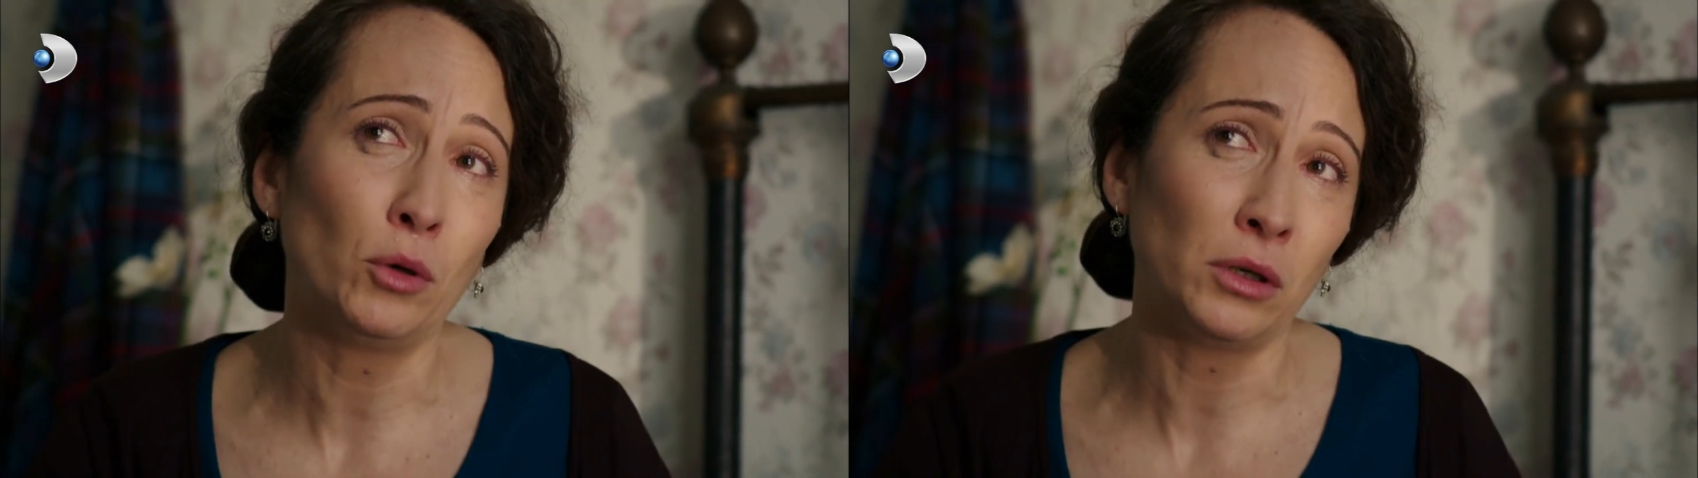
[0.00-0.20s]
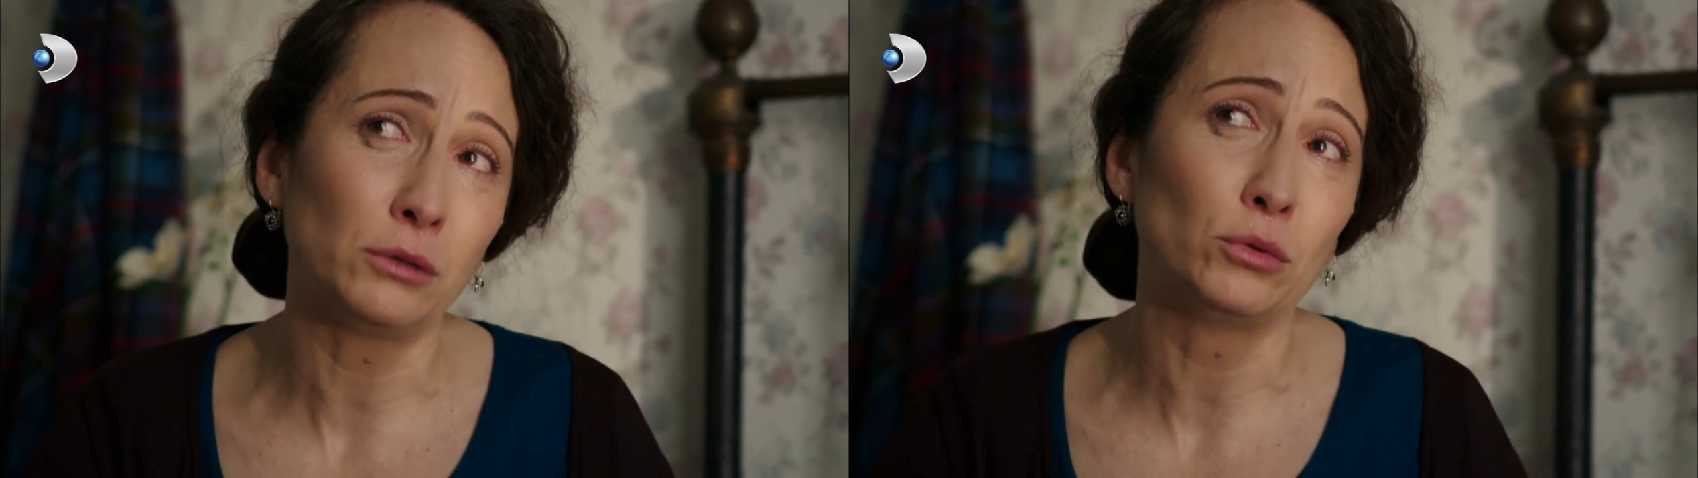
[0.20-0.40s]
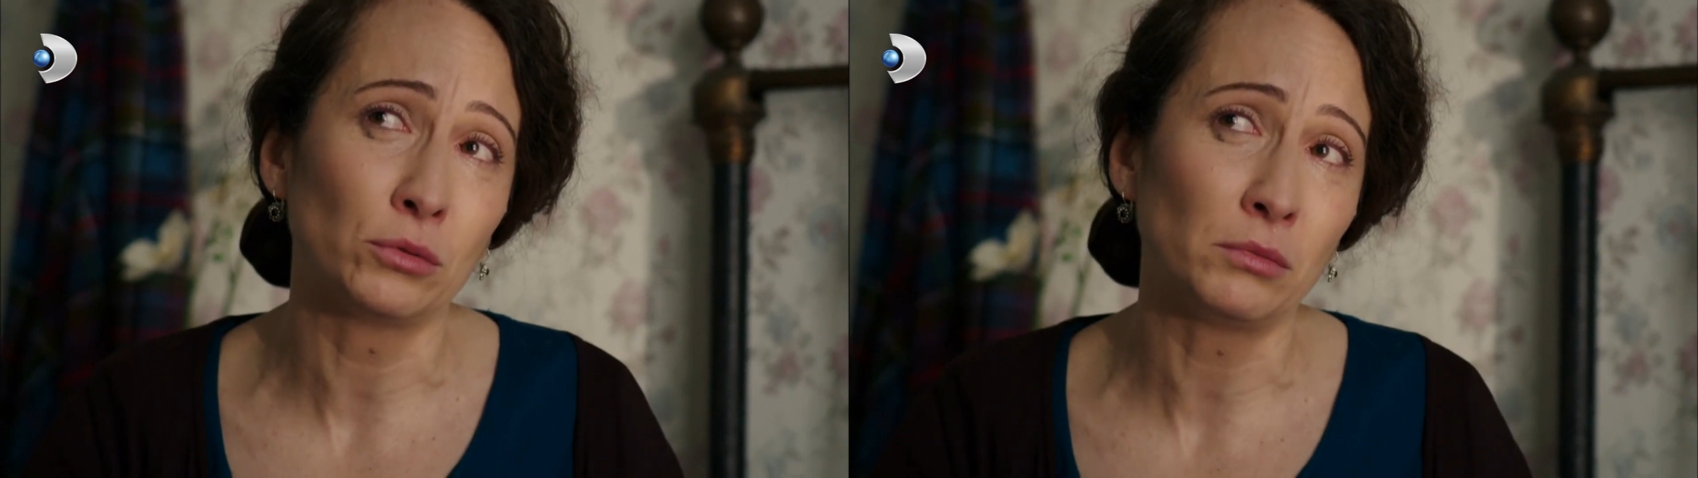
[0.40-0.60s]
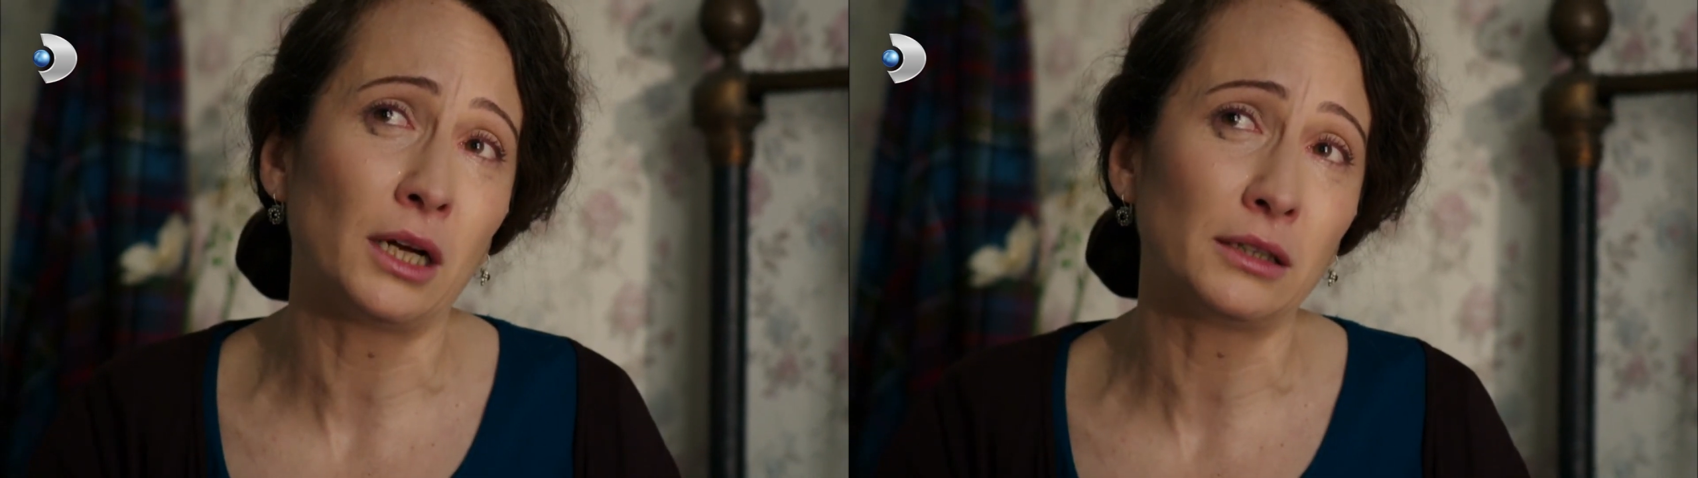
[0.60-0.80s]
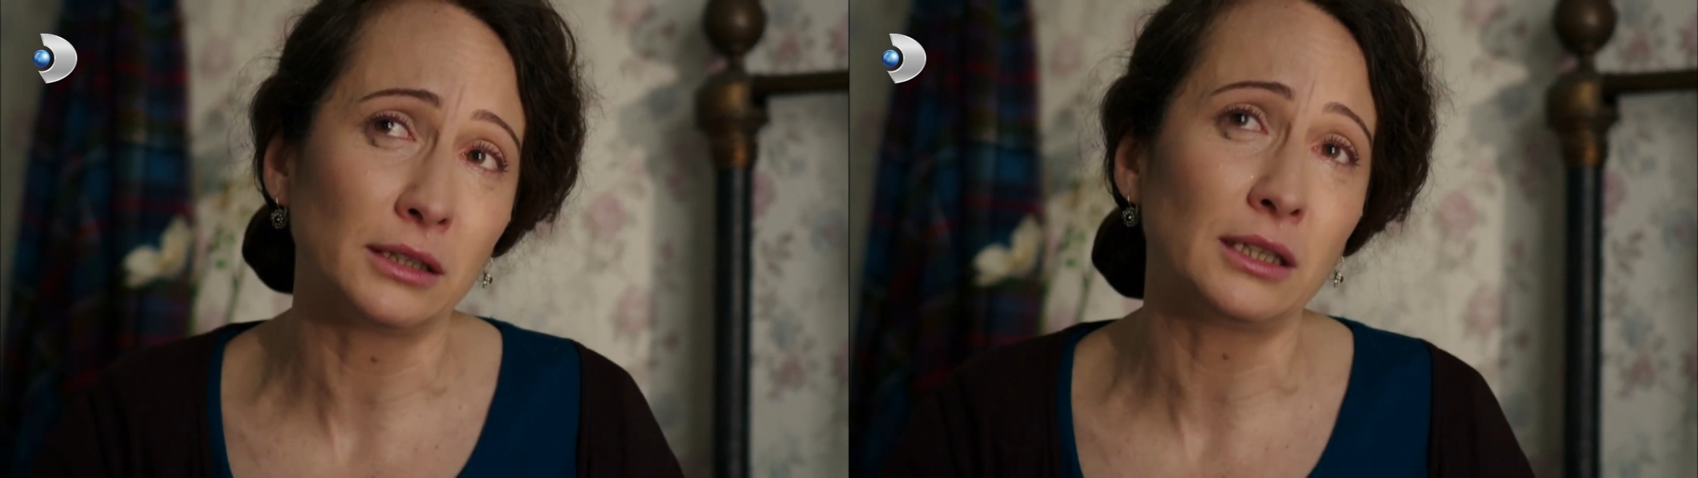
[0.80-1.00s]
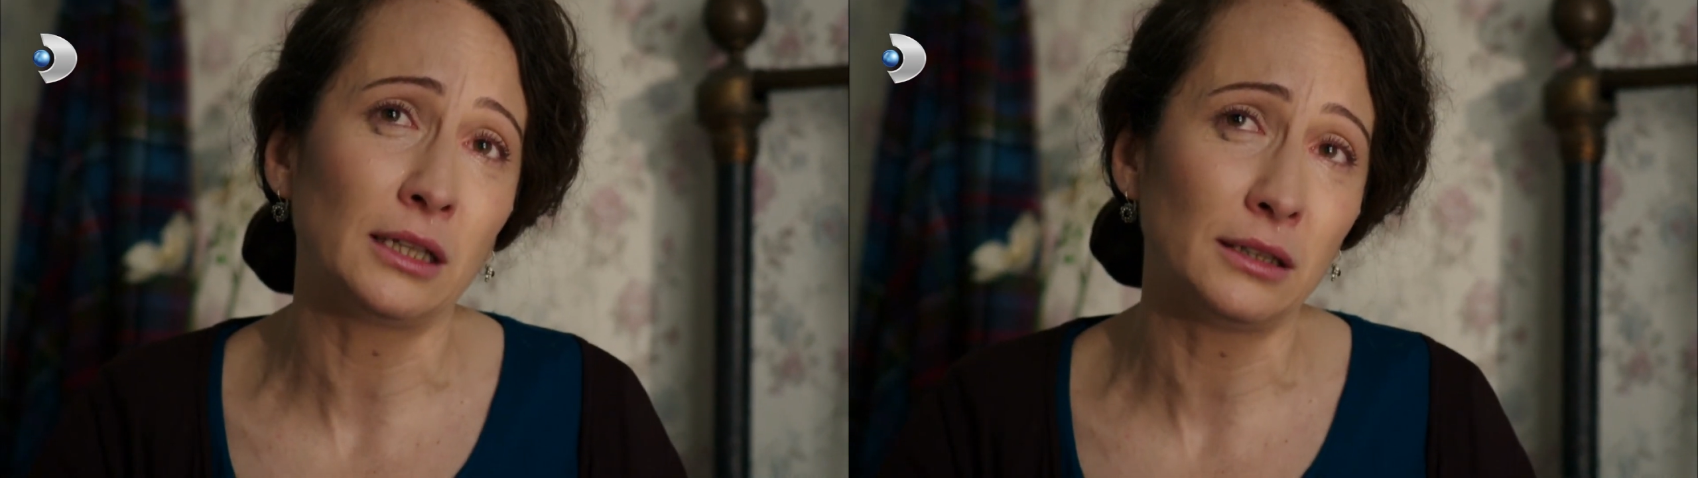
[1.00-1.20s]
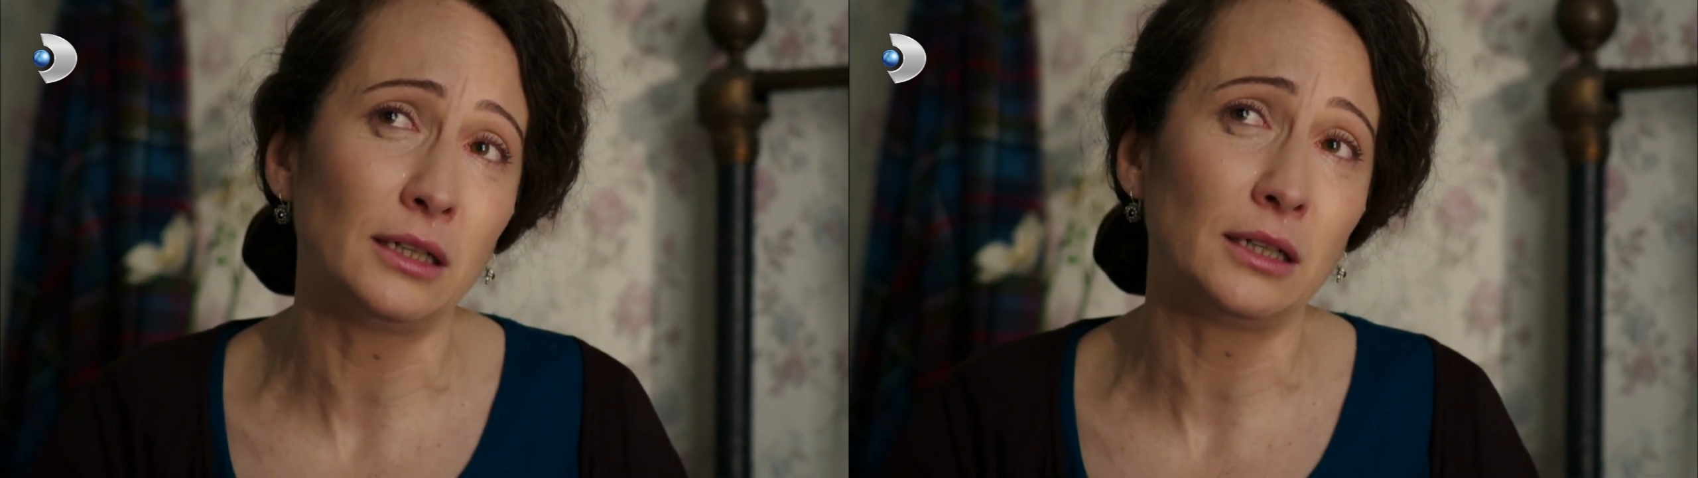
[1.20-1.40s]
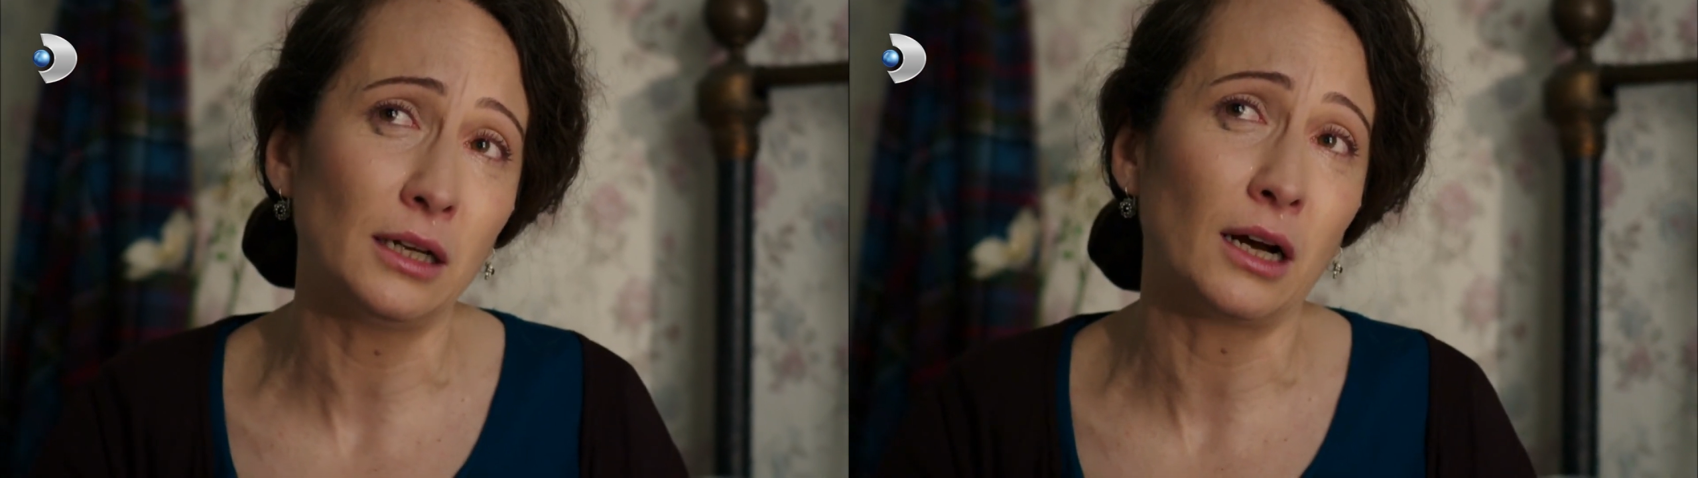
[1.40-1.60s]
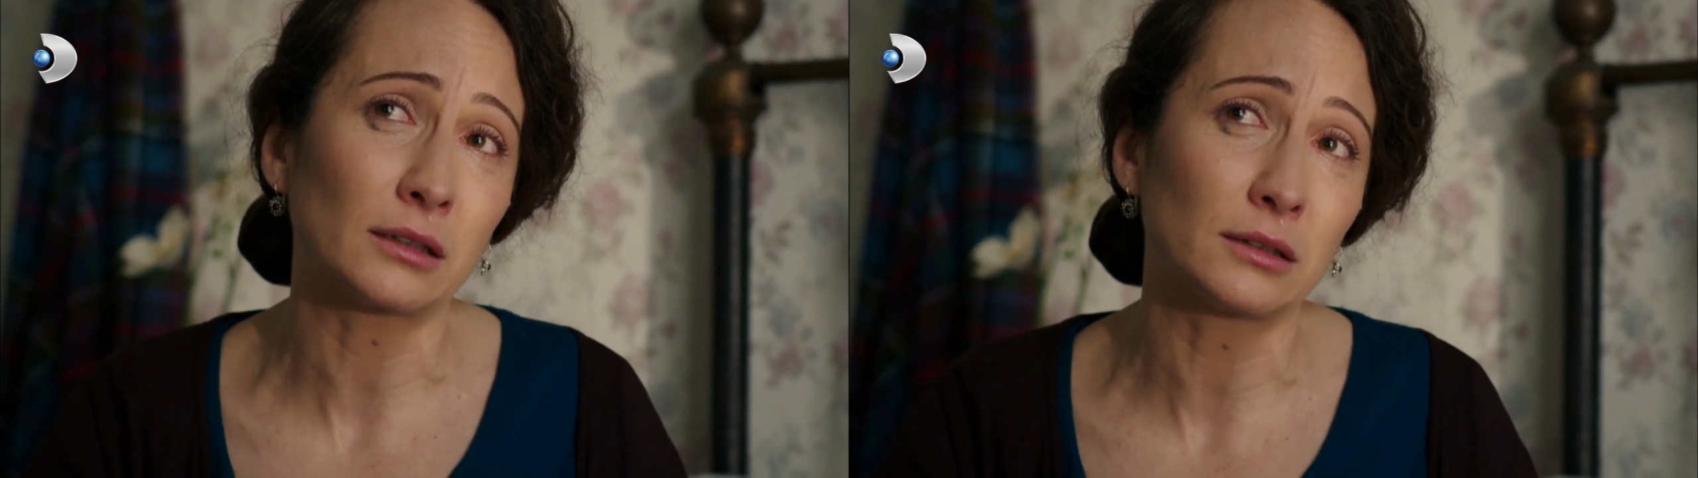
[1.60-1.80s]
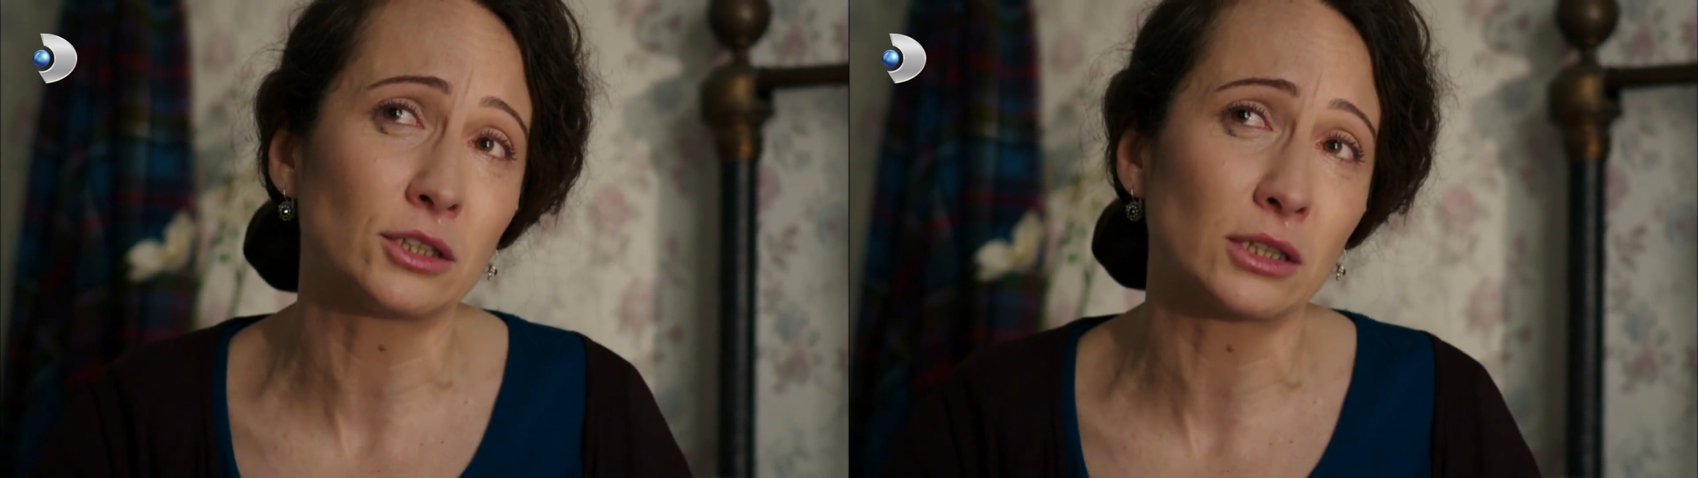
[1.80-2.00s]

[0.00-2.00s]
böyle durumlarda kendilerini haklı